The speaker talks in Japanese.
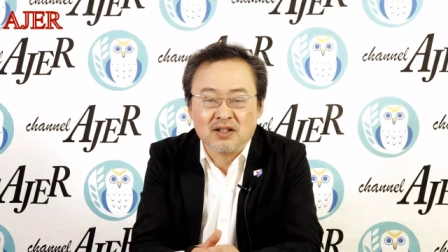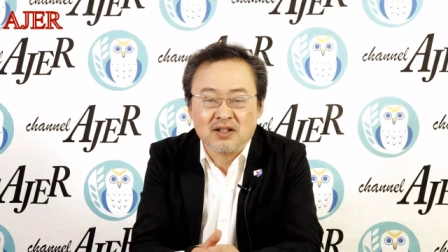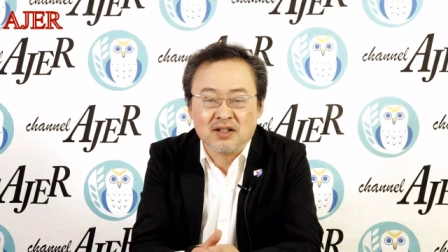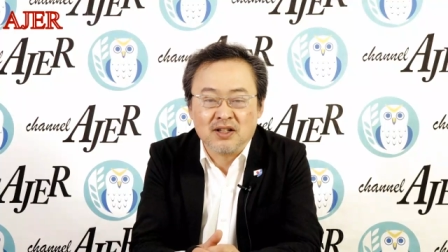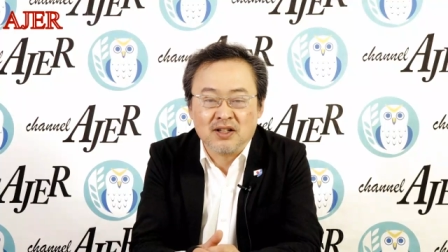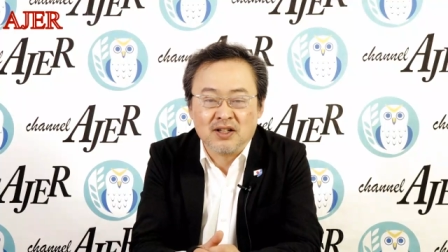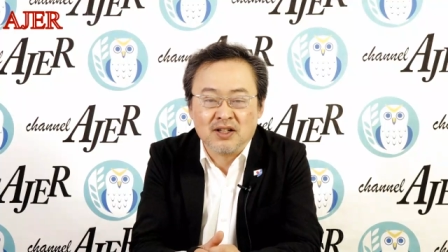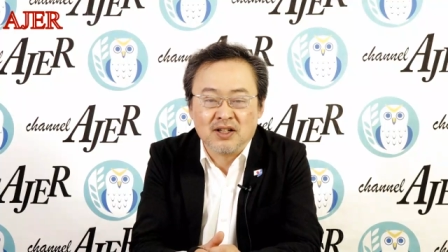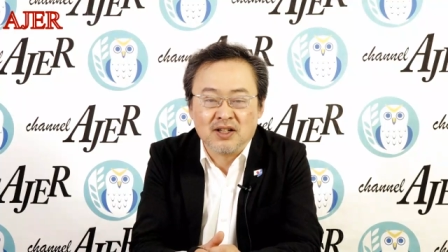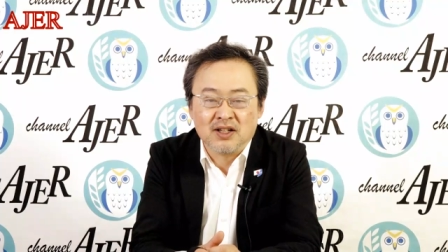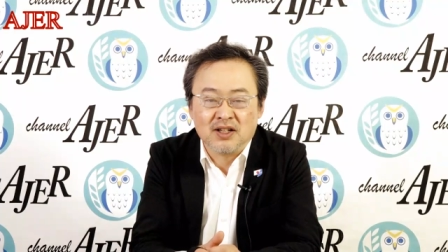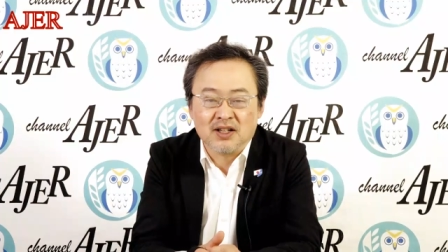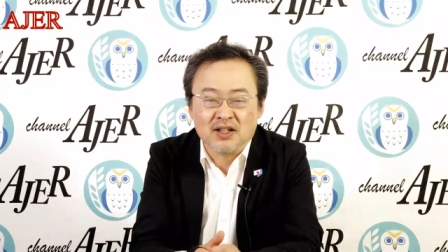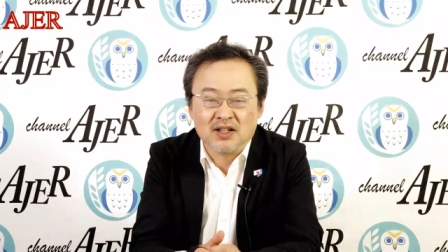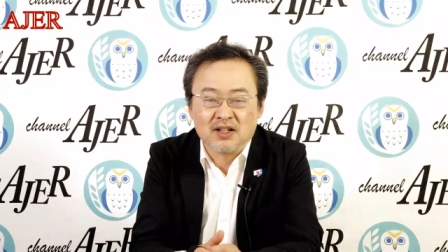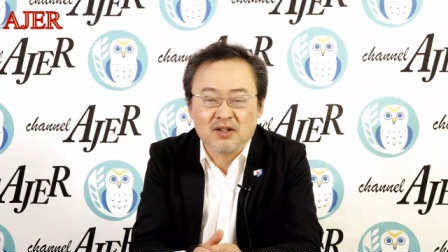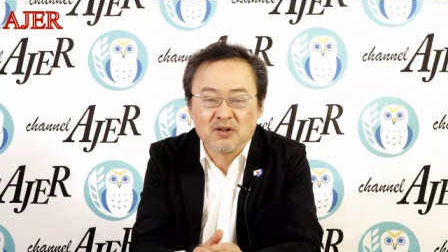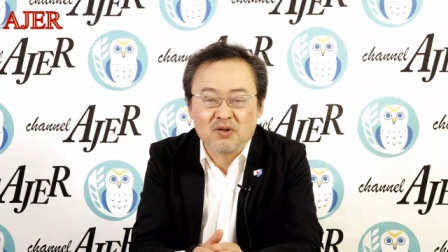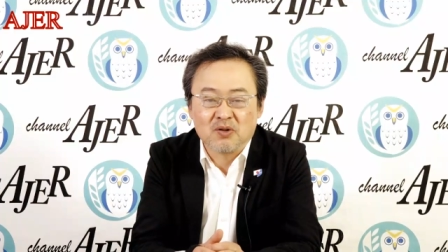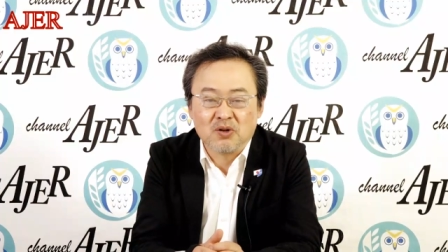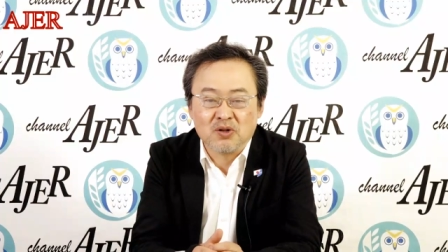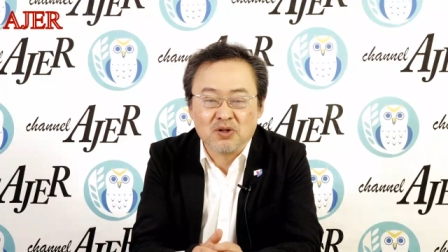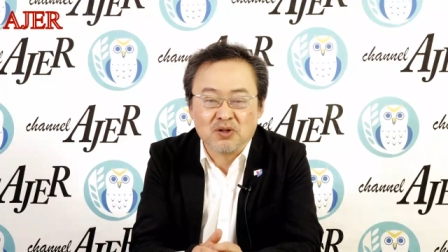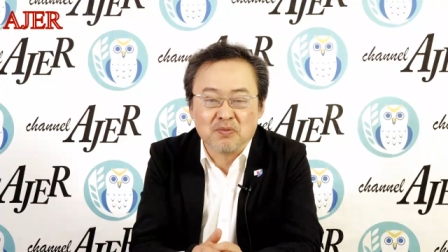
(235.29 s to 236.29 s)
に
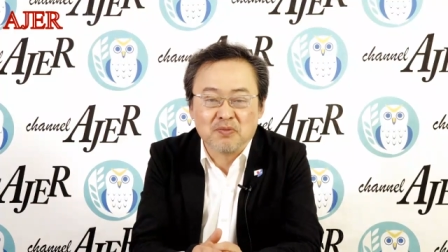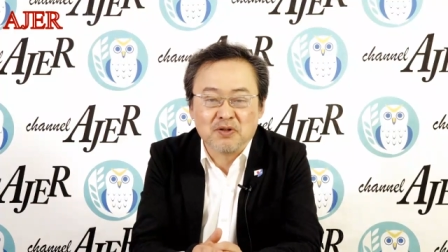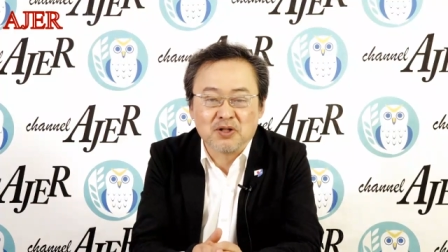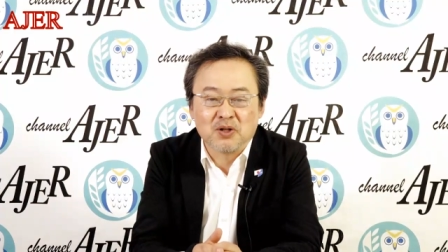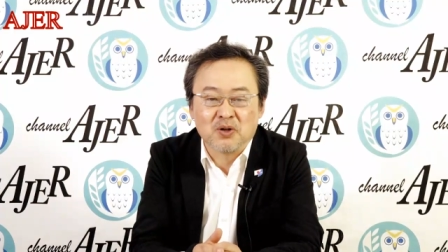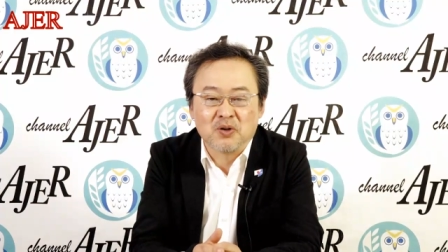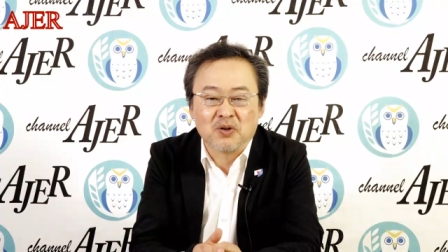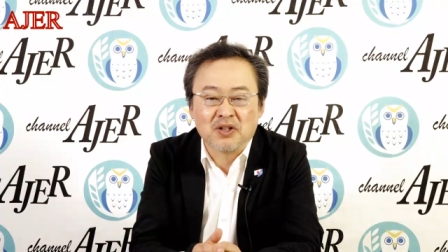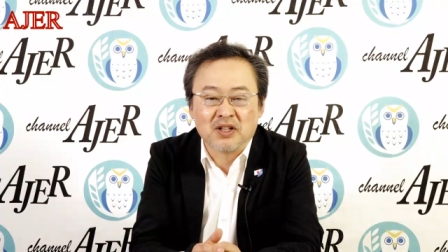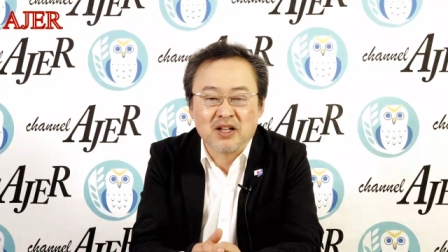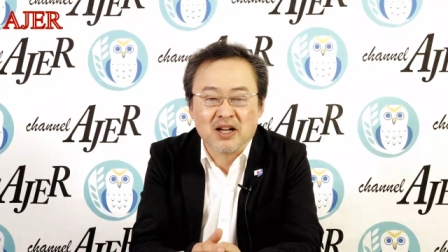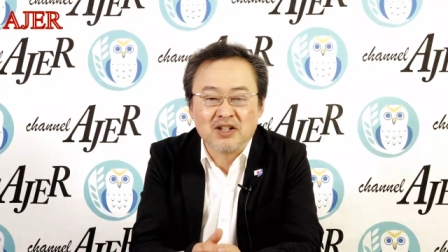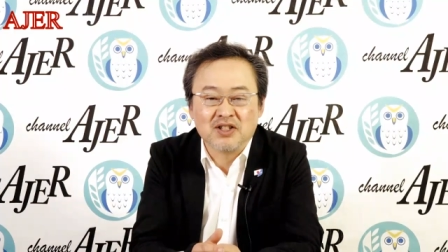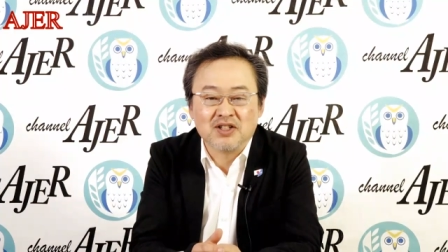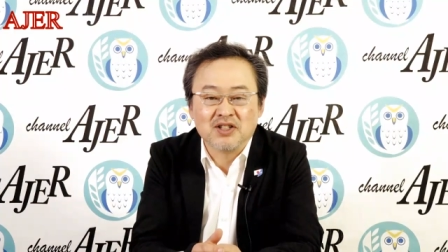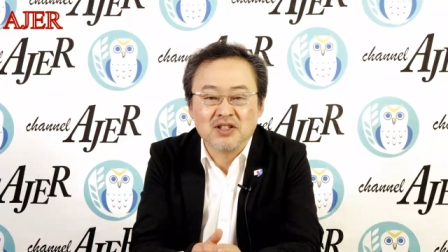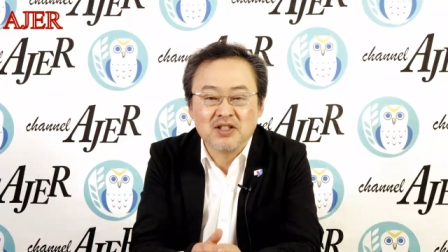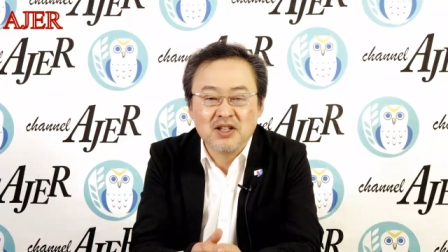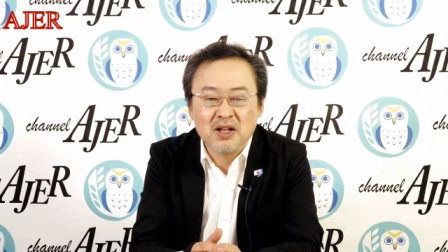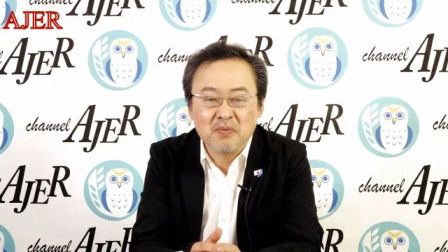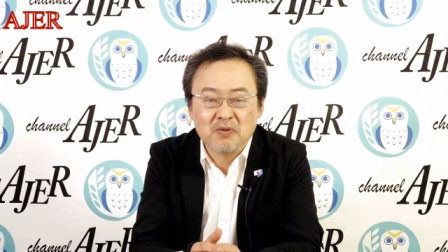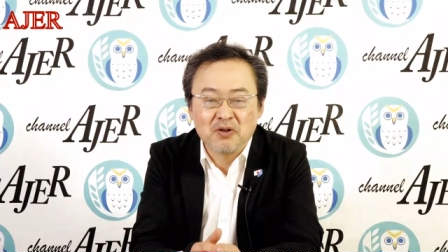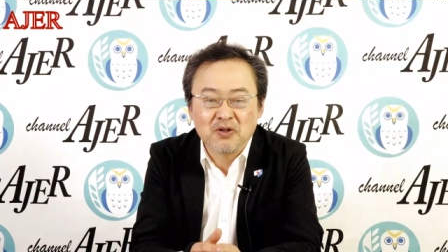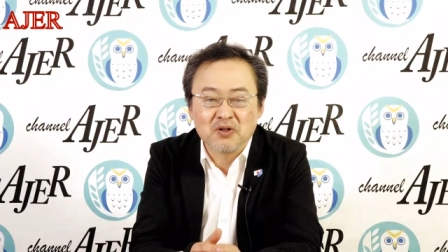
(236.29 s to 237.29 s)
小泉総理大
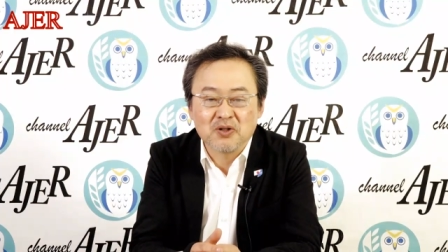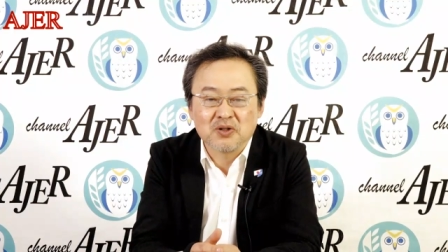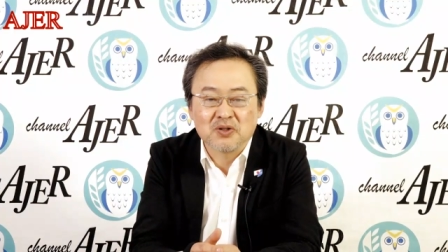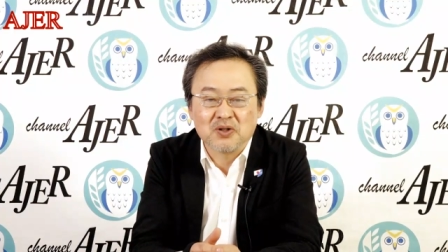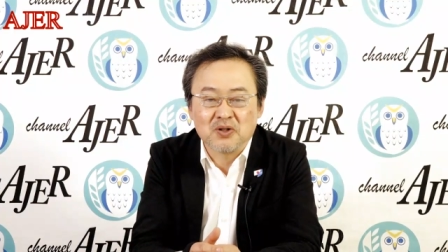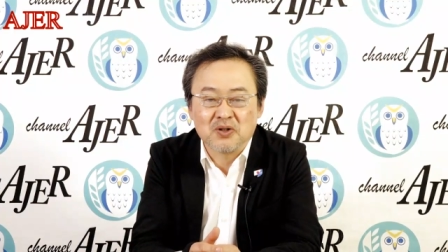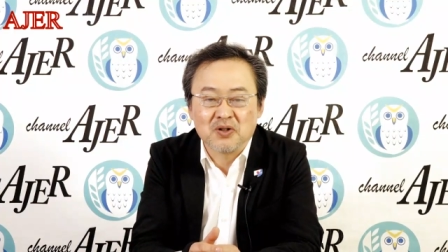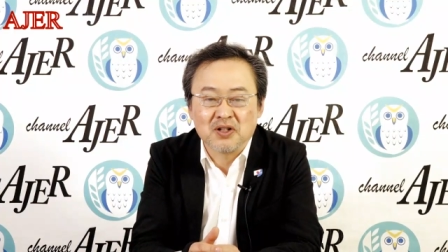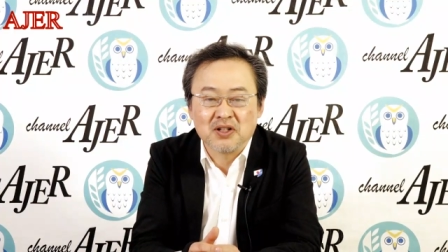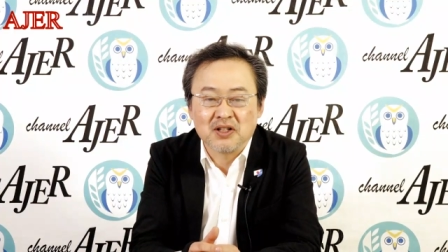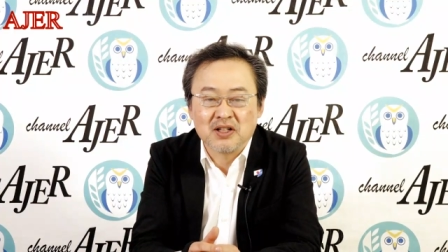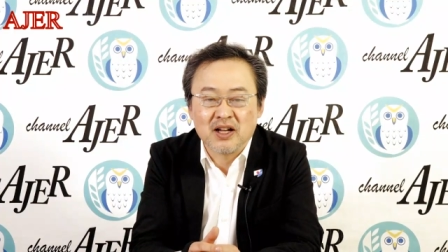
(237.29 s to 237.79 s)
臣ね元総理